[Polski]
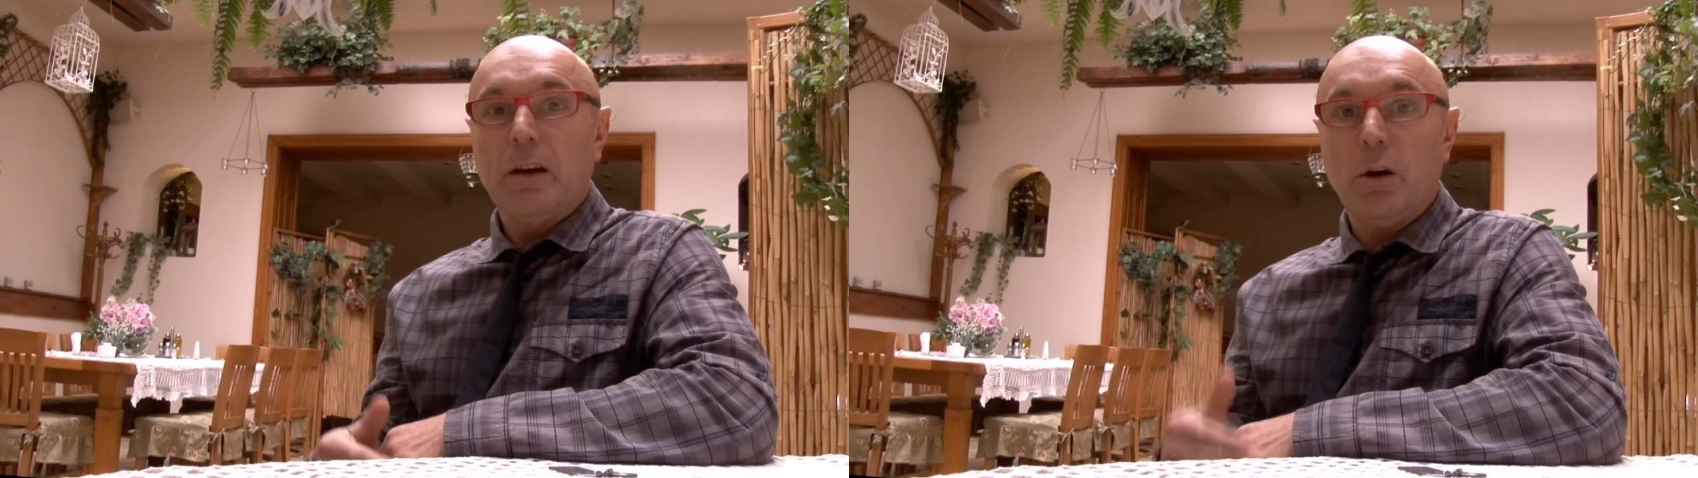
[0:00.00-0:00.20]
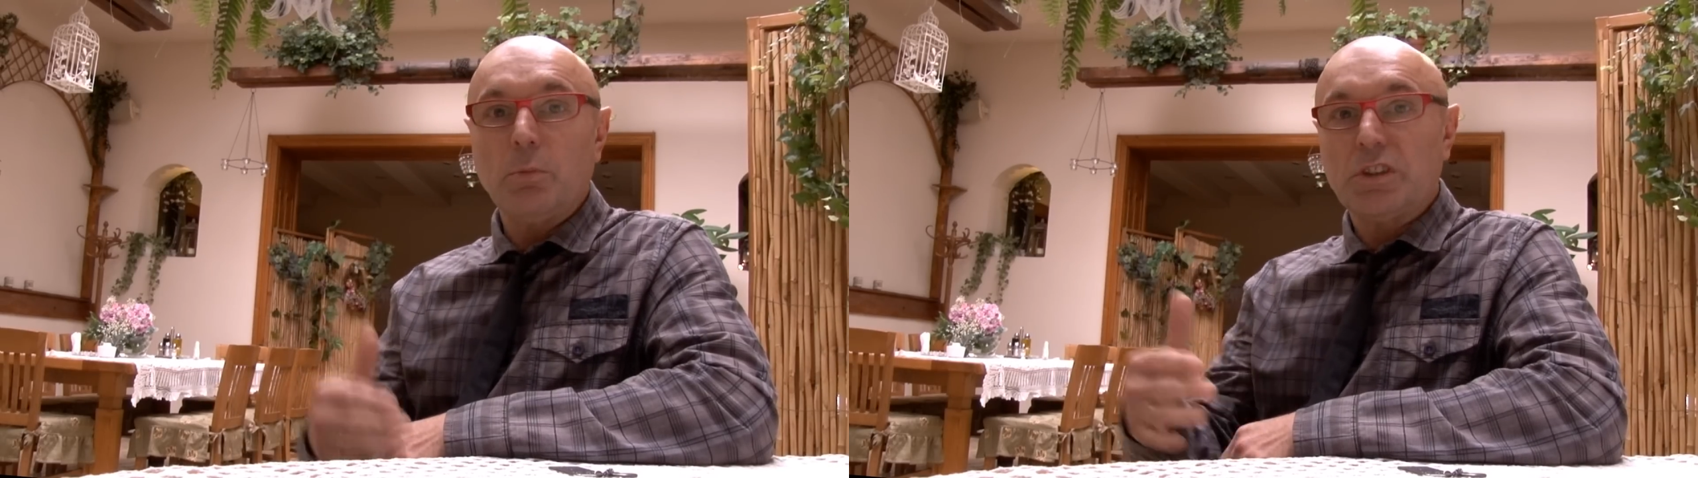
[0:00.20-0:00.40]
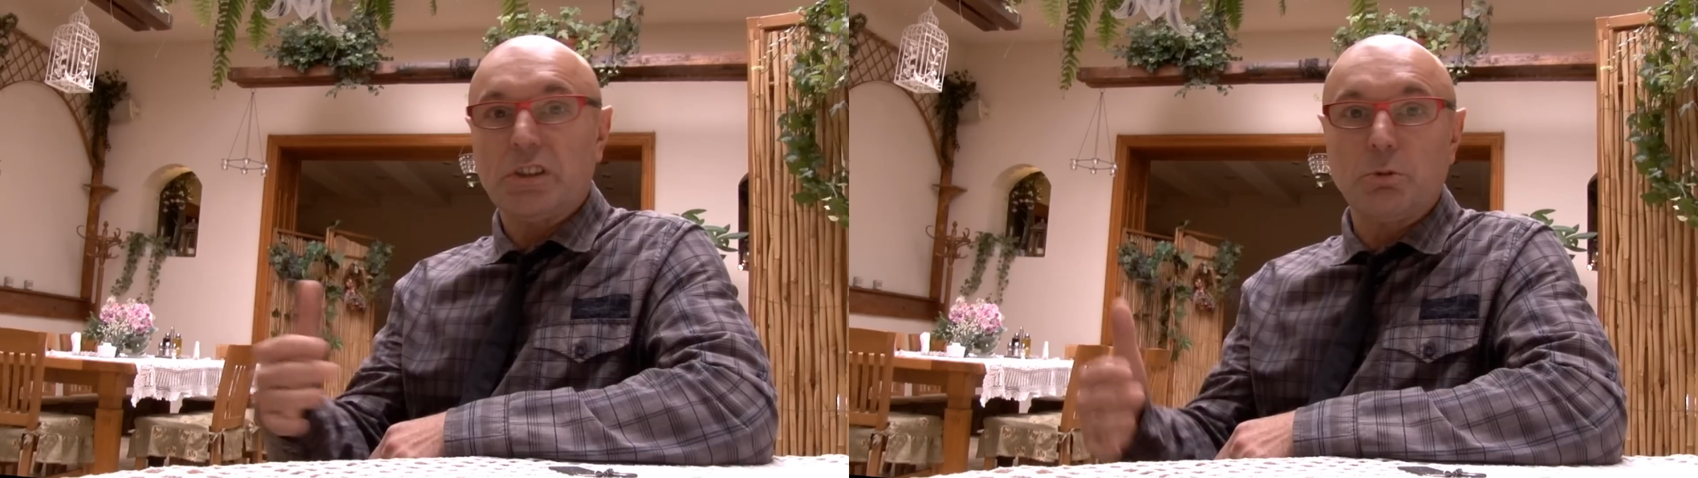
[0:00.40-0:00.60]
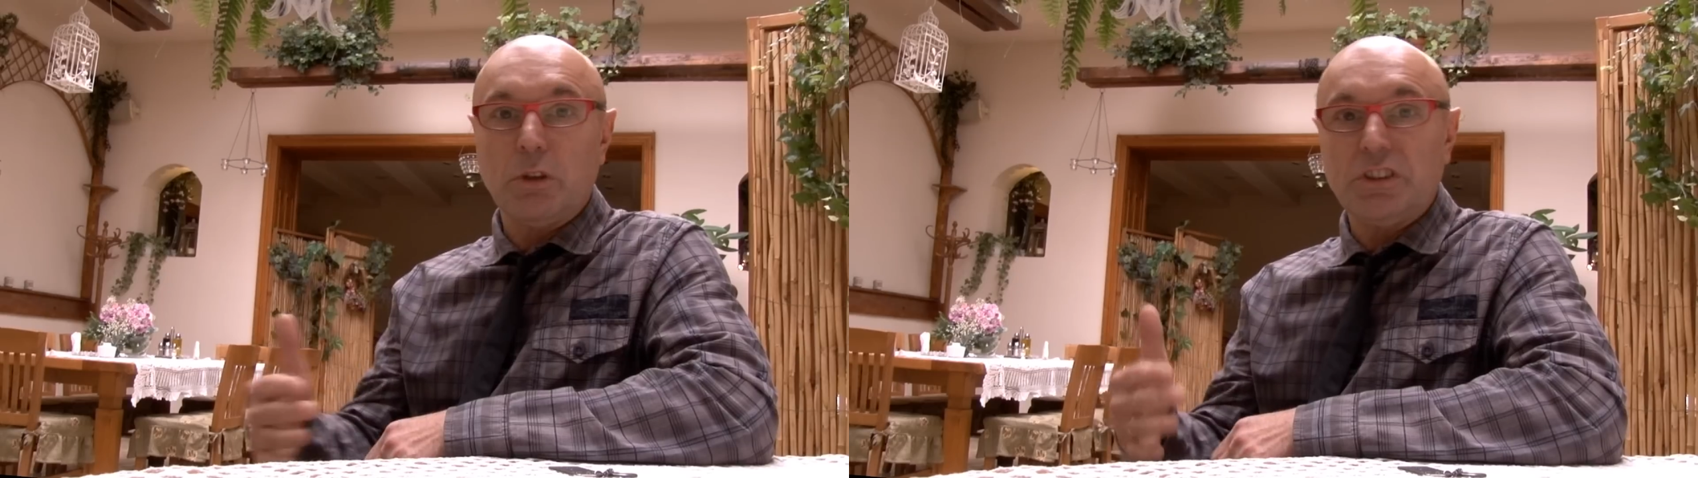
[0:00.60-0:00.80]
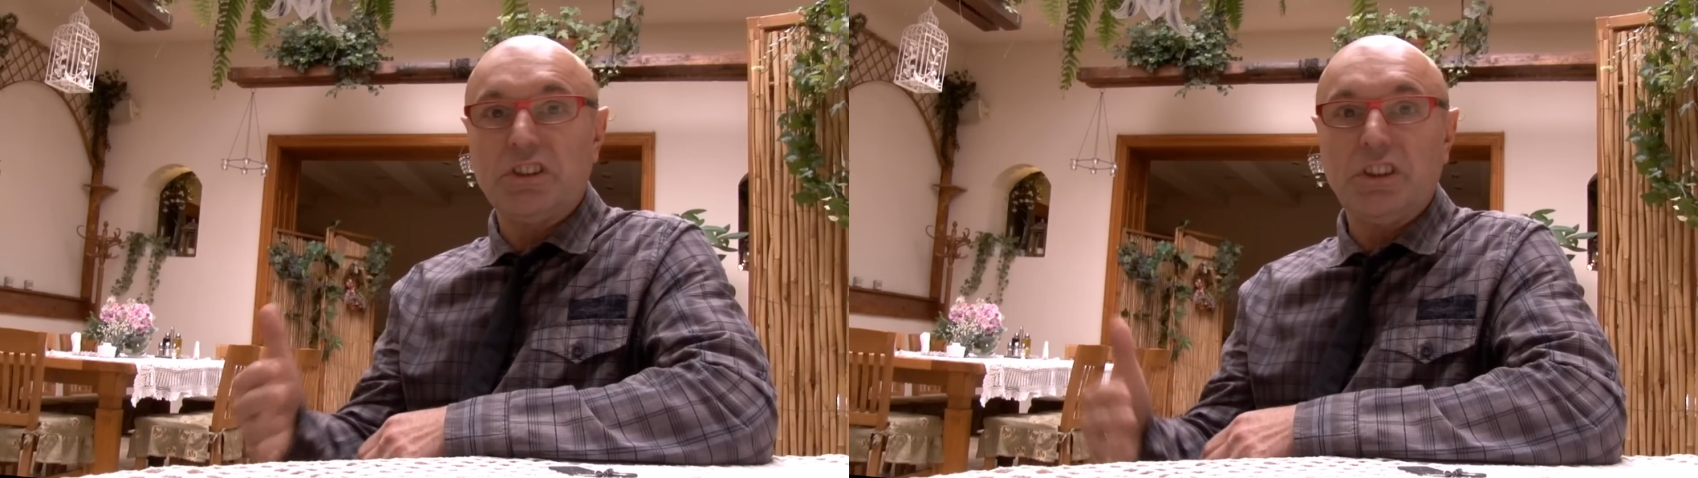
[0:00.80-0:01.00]

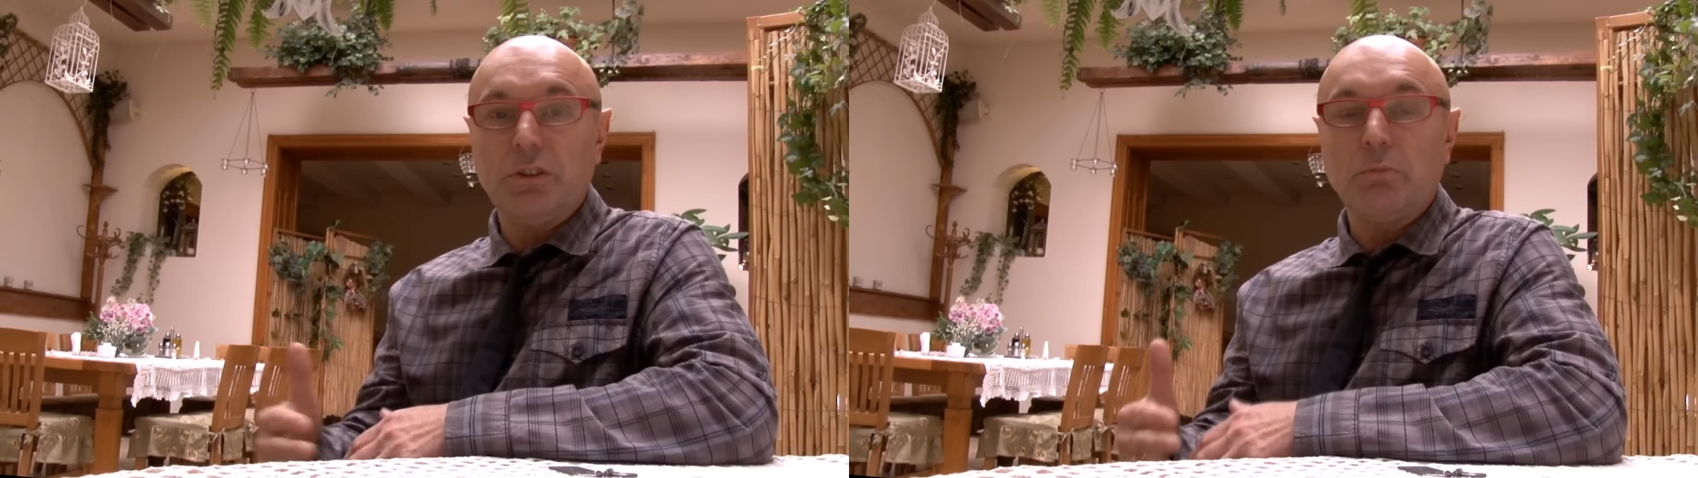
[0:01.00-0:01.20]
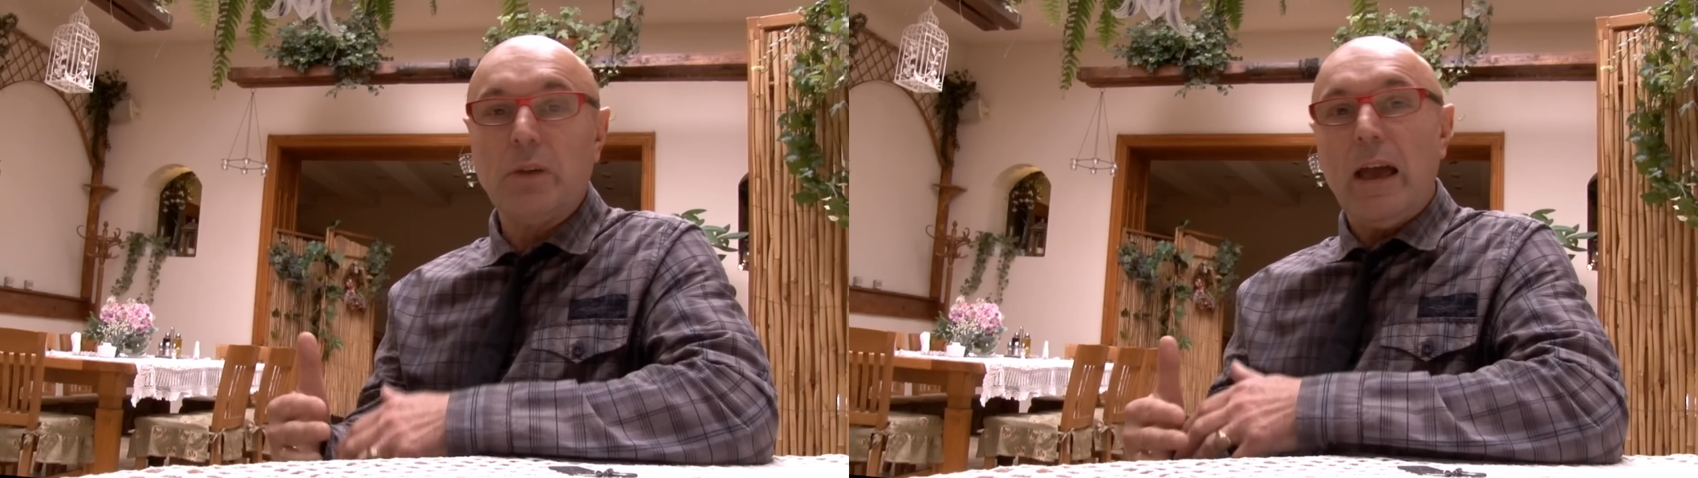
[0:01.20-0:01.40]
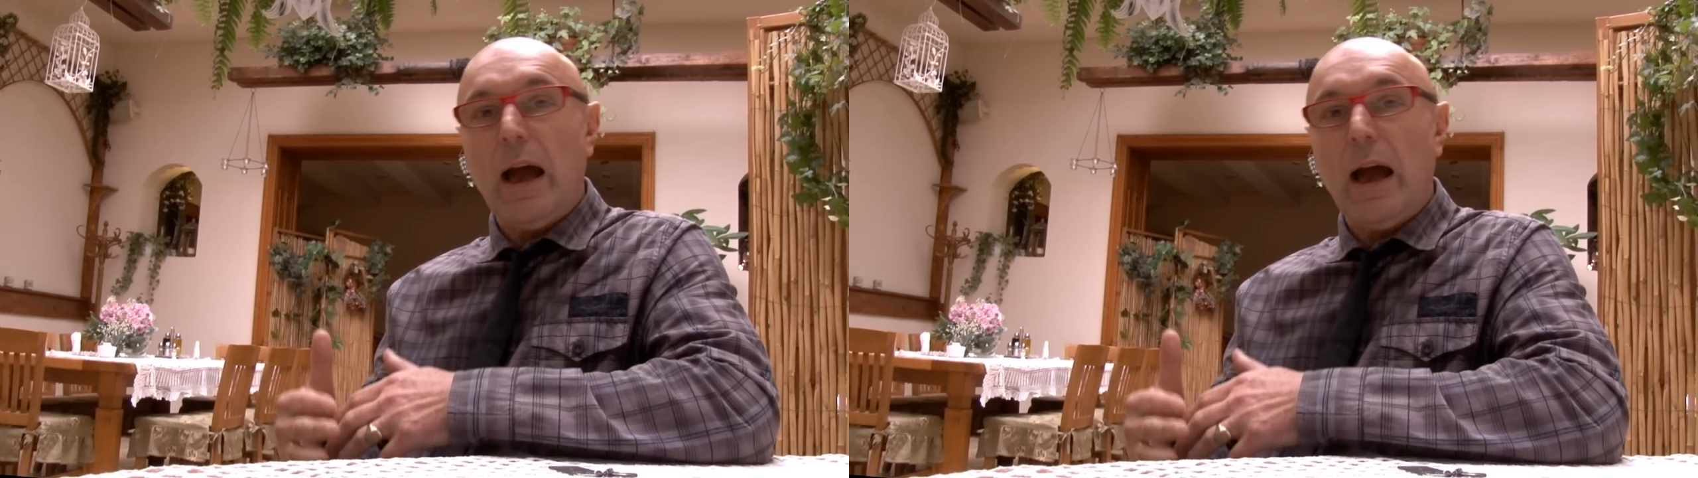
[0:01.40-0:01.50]
homoseksualiści idą,